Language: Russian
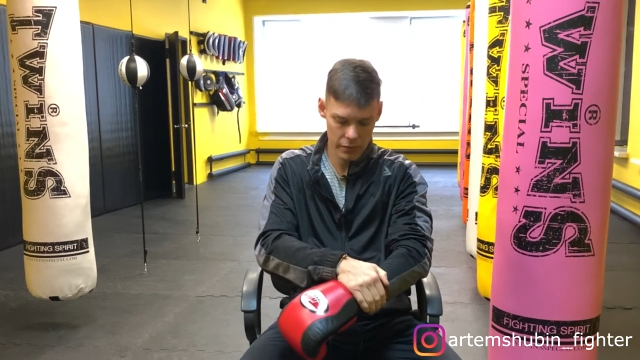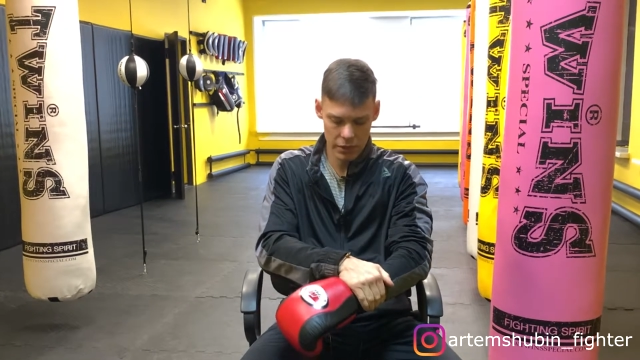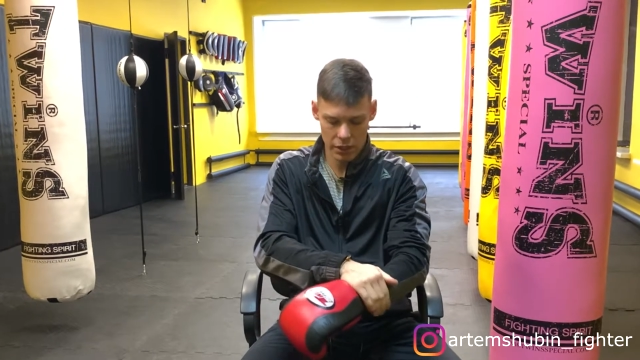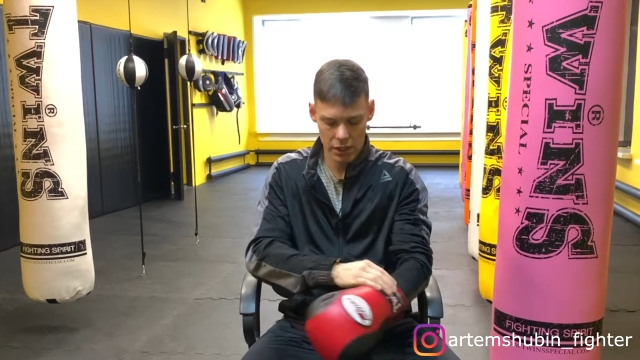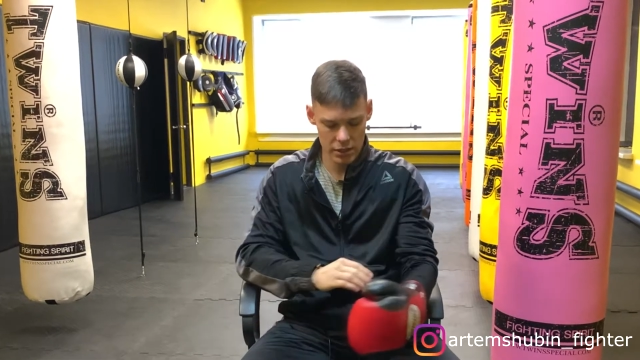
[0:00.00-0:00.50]

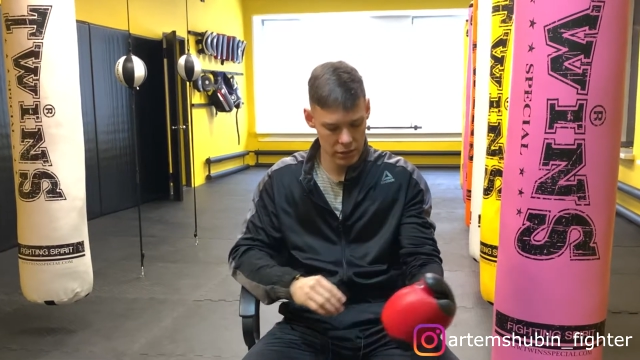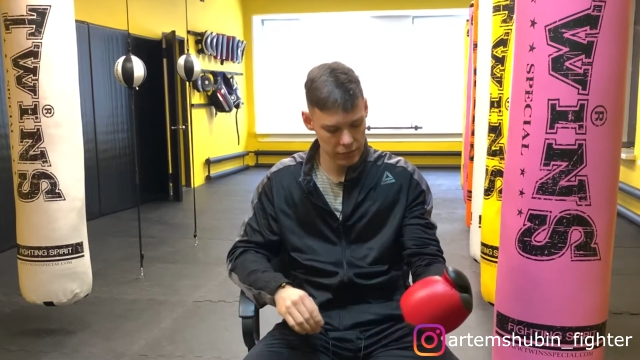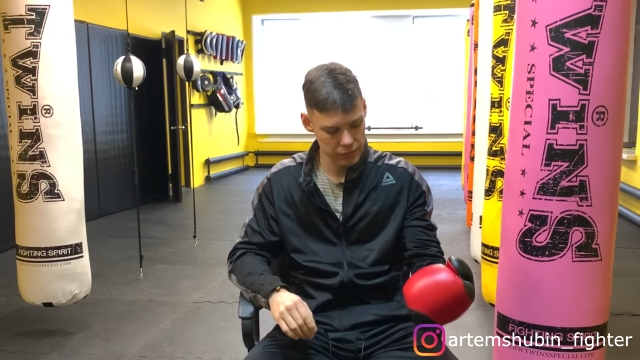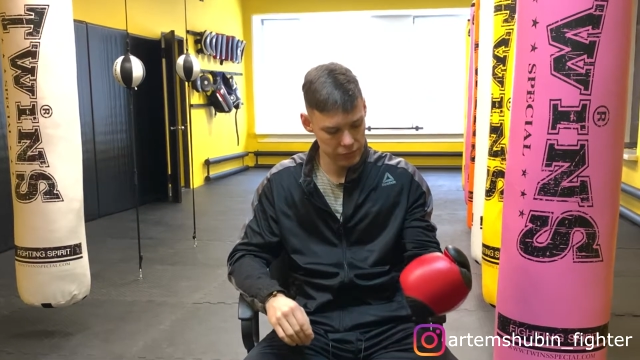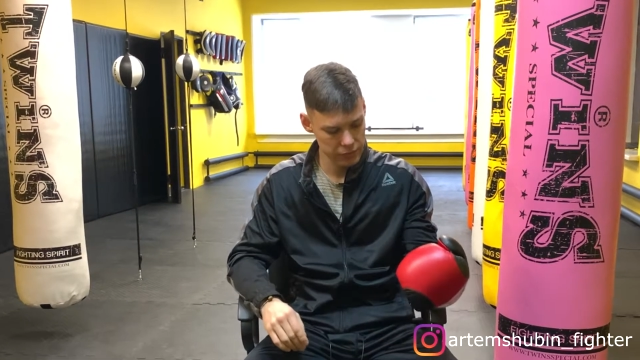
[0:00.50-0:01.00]
Раз.
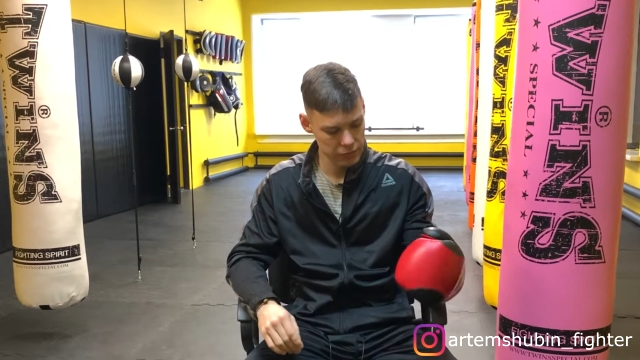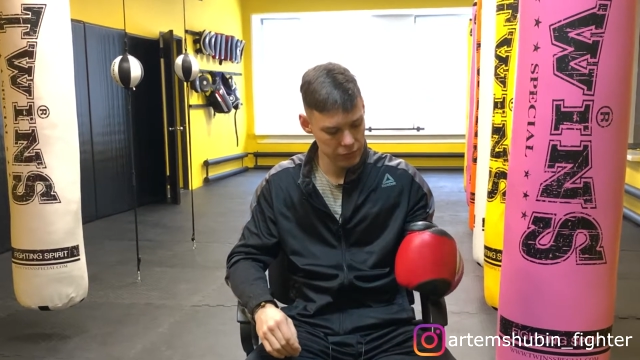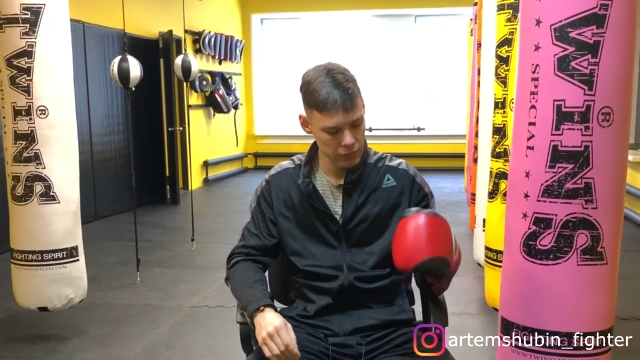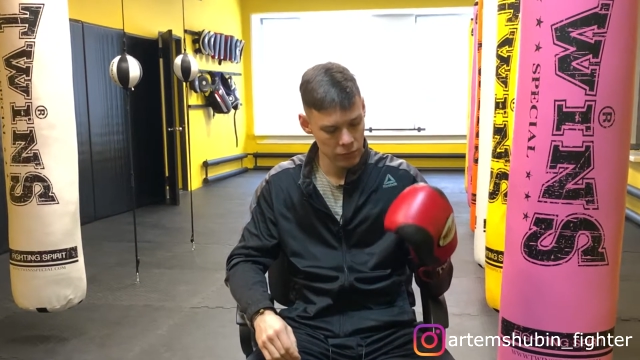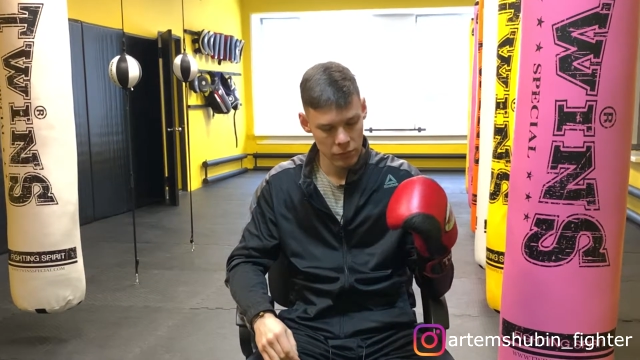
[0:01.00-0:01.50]

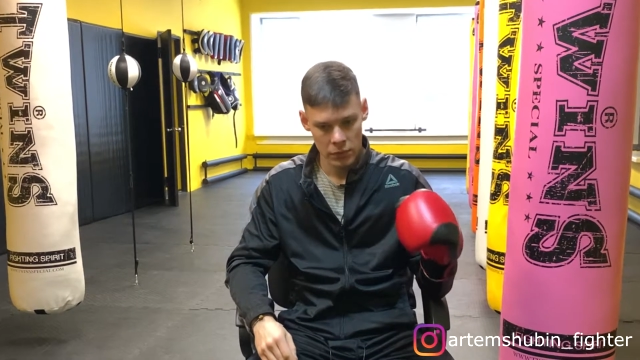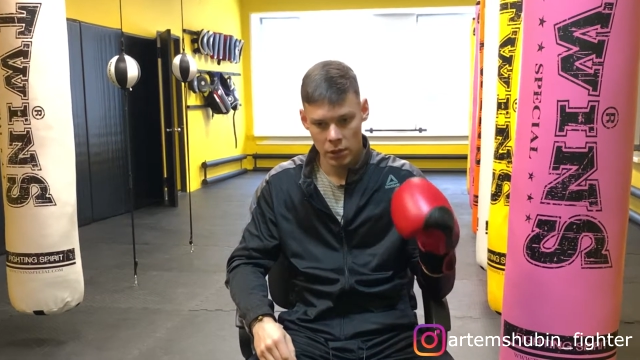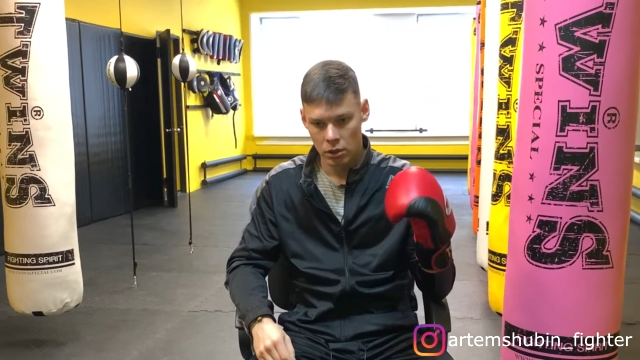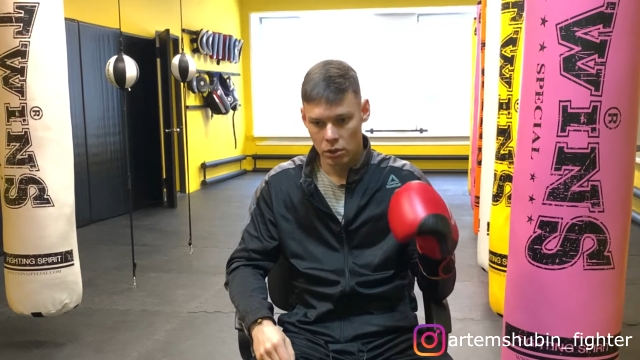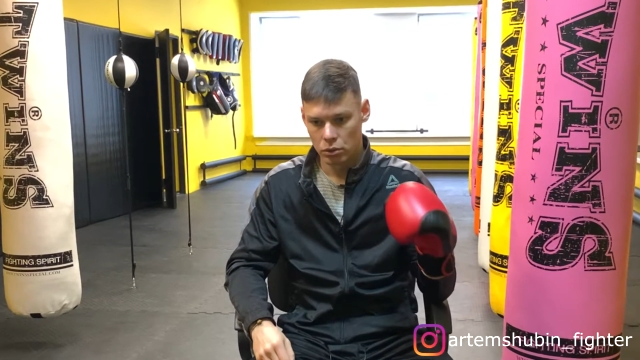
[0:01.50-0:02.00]

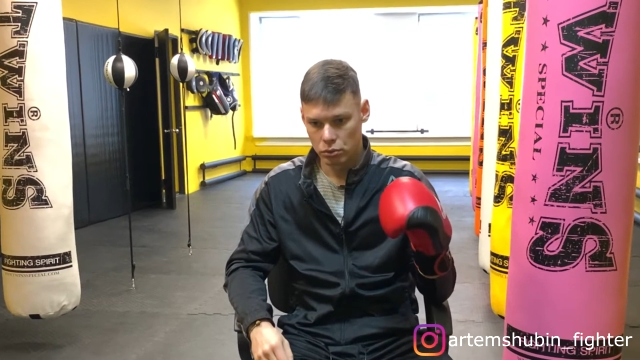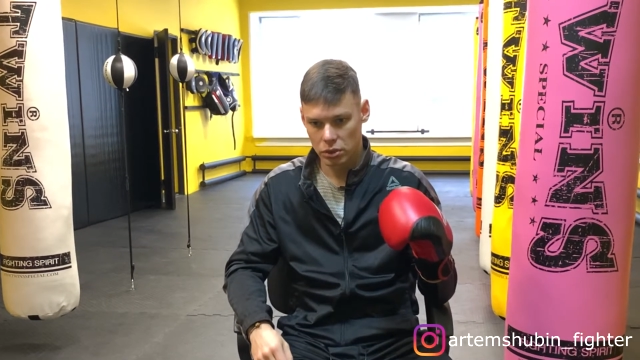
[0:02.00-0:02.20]
Ну,